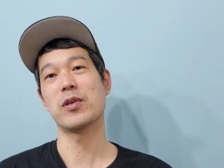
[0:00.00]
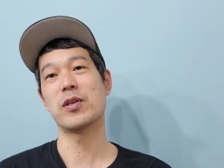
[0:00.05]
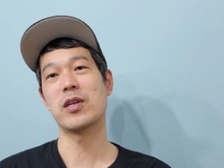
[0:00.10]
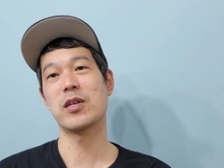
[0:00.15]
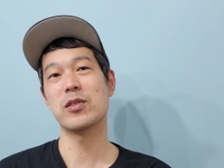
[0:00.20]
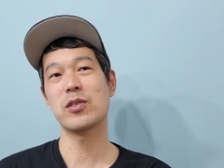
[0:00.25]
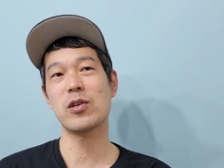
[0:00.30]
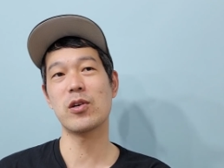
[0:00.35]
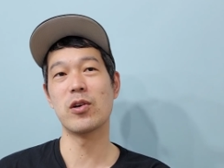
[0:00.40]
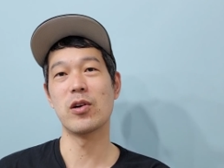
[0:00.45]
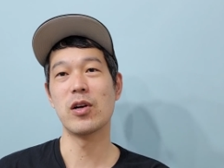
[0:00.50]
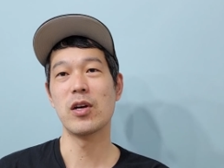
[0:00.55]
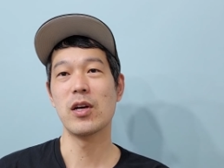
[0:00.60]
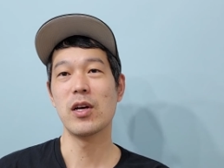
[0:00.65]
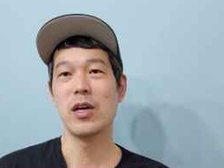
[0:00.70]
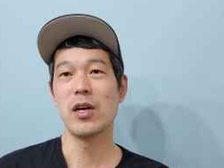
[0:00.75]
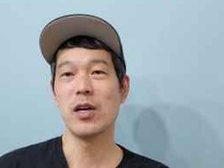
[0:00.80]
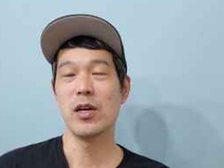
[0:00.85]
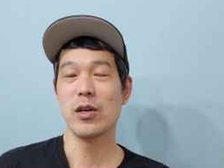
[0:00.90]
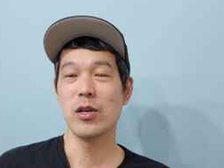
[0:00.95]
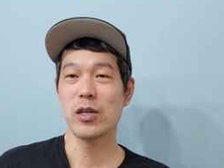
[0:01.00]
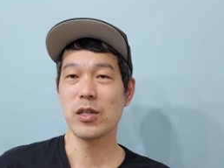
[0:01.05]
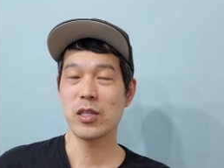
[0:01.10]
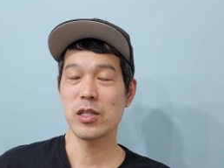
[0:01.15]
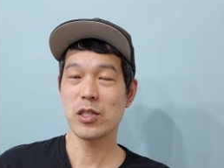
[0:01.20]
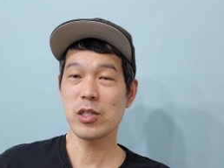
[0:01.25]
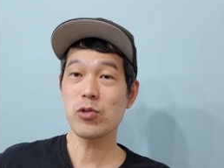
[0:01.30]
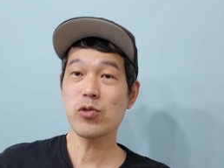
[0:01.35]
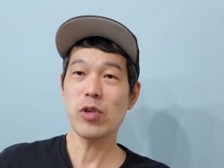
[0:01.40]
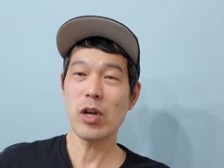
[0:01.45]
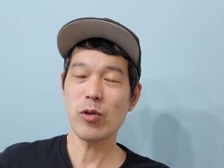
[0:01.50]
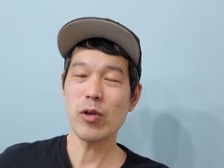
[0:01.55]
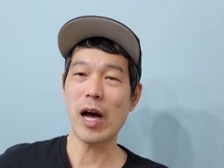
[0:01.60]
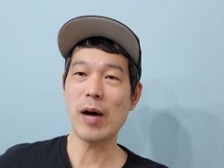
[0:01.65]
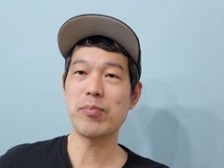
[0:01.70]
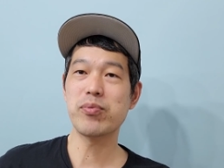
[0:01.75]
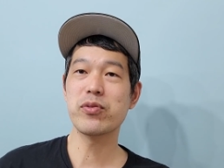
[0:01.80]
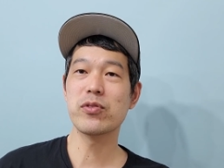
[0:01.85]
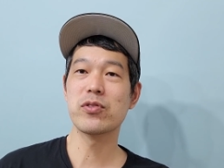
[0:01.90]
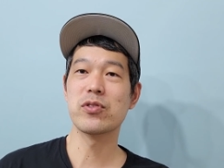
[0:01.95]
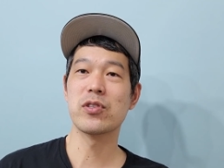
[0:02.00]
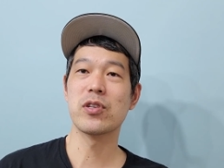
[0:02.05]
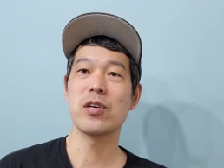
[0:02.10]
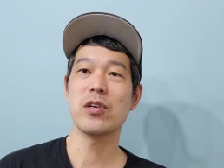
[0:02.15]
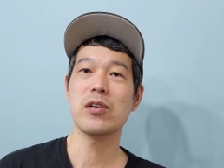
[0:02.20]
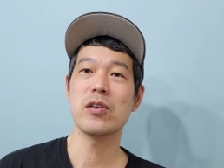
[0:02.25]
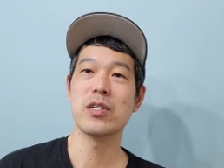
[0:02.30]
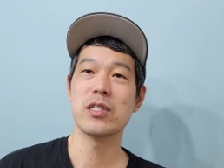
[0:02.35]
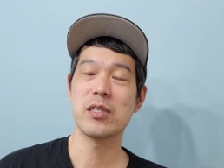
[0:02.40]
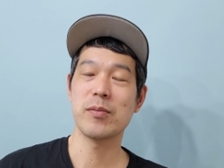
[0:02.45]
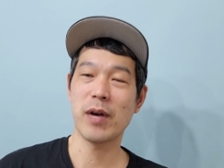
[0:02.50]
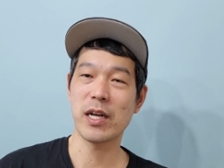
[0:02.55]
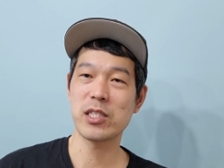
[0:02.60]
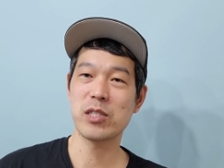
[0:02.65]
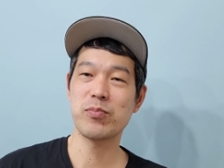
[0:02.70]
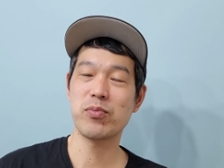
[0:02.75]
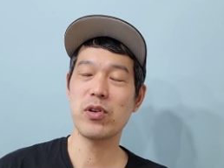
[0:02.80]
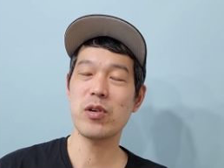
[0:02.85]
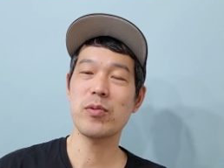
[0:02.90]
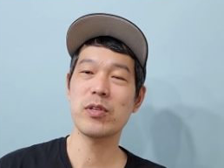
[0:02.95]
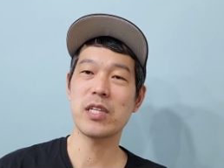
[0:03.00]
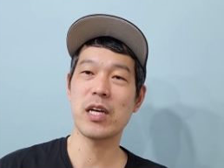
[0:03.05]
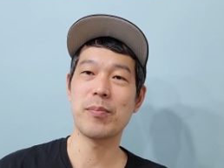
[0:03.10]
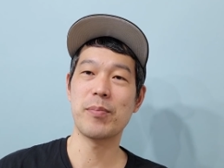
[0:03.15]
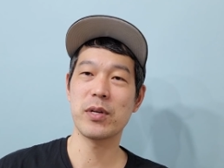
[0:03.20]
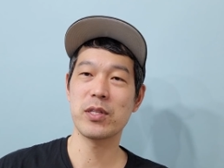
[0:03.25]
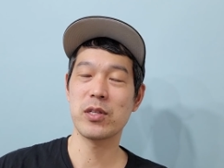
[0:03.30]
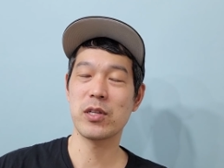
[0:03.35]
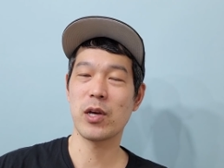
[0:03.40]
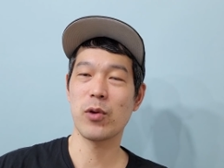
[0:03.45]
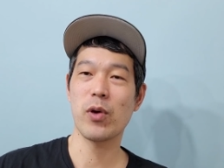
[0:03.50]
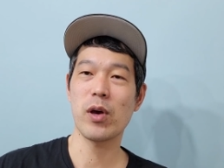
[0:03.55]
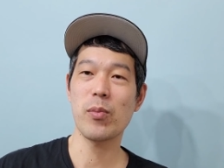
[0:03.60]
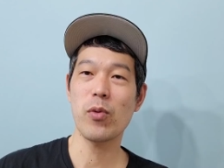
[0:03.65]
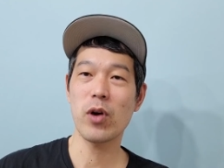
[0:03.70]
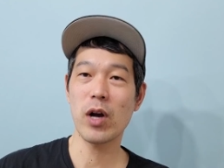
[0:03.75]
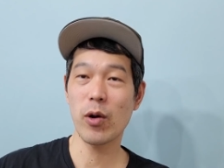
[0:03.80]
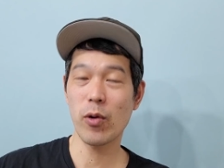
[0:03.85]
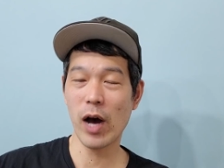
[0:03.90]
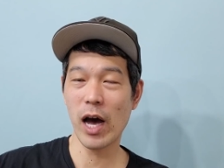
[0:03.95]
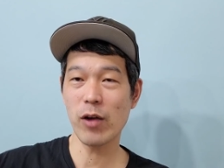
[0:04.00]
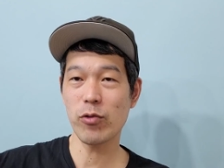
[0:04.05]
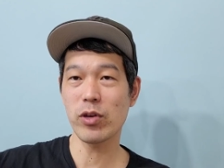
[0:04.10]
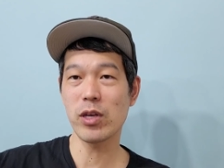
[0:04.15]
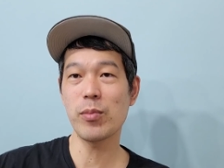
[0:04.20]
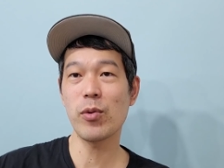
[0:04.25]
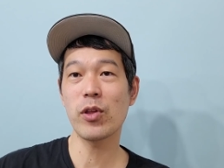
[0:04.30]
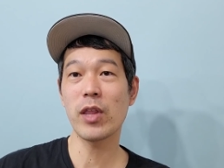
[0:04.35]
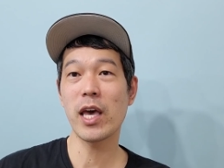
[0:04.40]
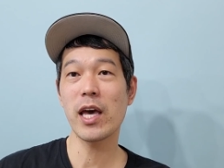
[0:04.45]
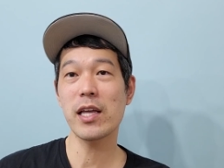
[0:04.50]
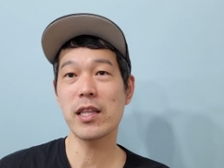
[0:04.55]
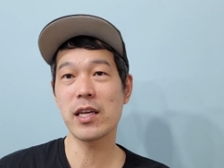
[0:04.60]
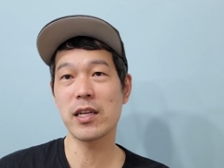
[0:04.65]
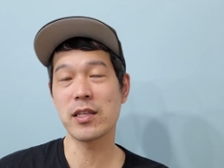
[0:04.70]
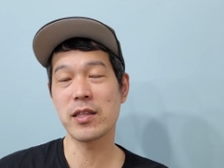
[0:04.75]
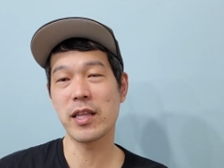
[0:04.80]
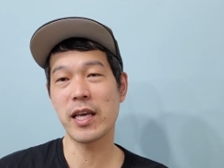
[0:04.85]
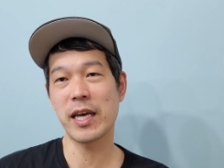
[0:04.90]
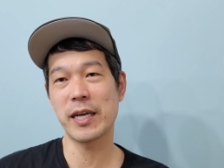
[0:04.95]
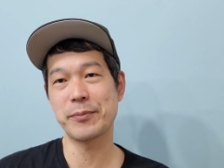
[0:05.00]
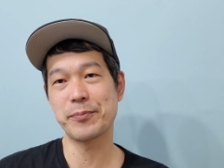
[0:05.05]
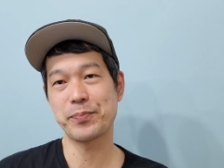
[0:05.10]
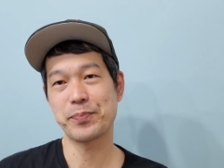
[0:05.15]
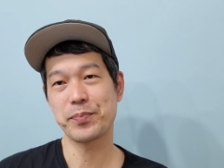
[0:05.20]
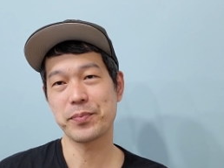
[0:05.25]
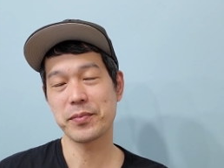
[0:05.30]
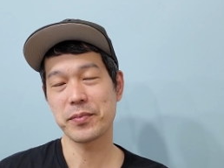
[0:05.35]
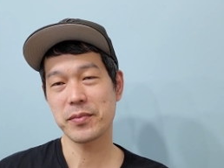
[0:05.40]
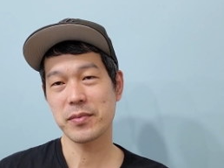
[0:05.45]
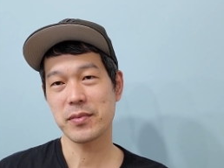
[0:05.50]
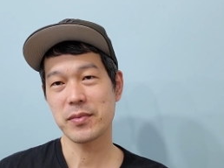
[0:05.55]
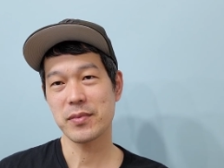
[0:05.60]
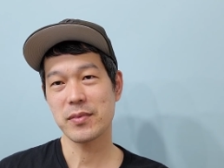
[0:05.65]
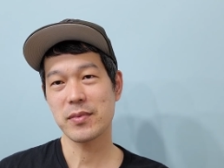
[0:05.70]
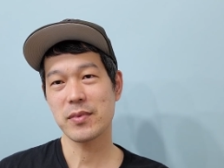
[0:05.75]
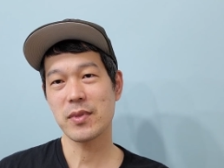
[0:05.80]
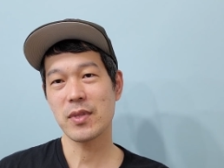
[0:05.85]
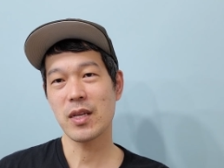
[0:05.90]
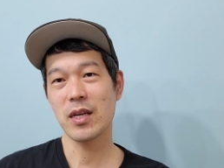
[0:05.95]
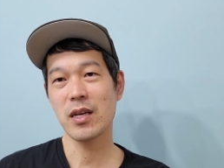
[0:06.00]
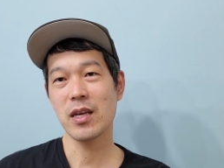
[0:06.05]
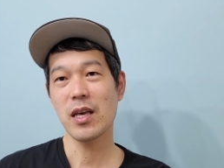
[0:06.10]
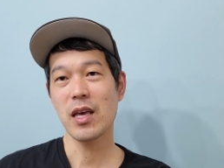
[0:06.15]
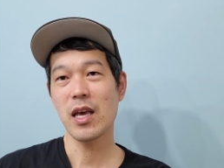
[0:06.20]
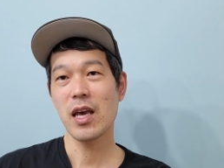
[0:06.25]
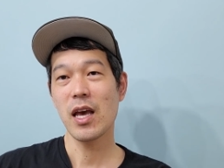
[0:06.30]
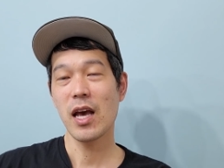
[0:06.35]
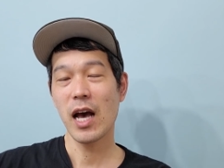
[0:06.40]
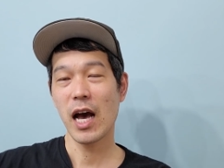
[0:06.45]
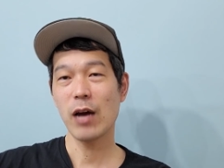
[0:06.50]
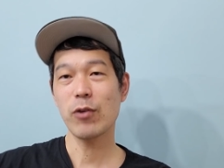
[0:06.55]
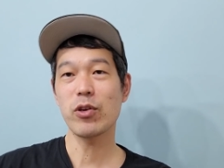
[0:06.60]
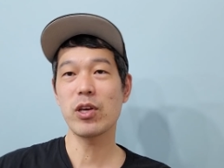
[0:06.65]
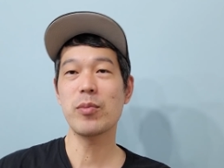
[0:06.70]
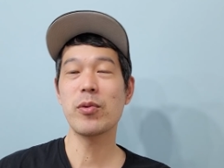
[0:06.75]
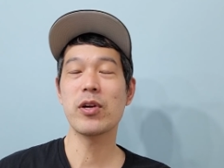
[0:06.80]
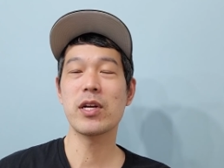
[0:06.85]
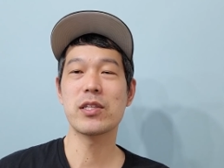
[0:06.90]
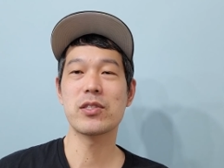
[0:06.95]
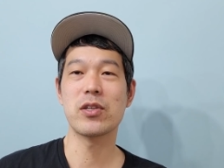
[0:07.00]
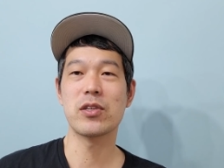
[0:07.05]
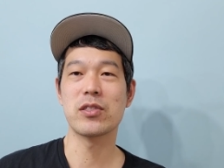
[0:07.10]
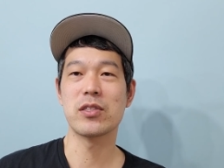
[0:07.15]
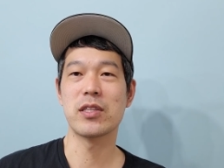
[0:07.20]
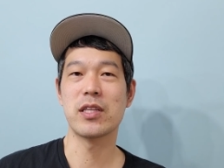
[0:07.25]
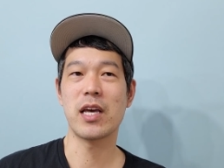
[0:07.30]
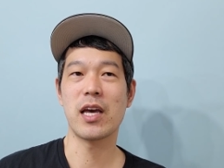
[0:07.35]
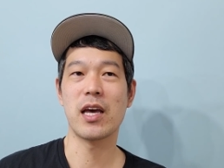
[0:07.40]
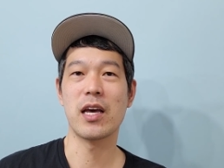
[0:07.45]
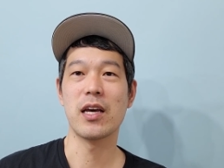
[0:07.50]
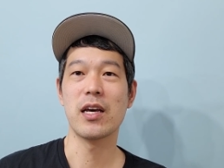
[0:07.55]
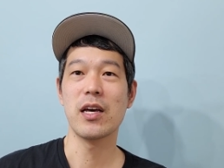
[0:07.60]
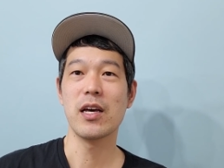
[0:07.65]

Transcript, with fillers: 그래서 시술해도 아프거든요. 이제 마취 풀리면서 아파서 이렇게 회복하고 하루 입원해야 되는데 음, 하루 입원했었는데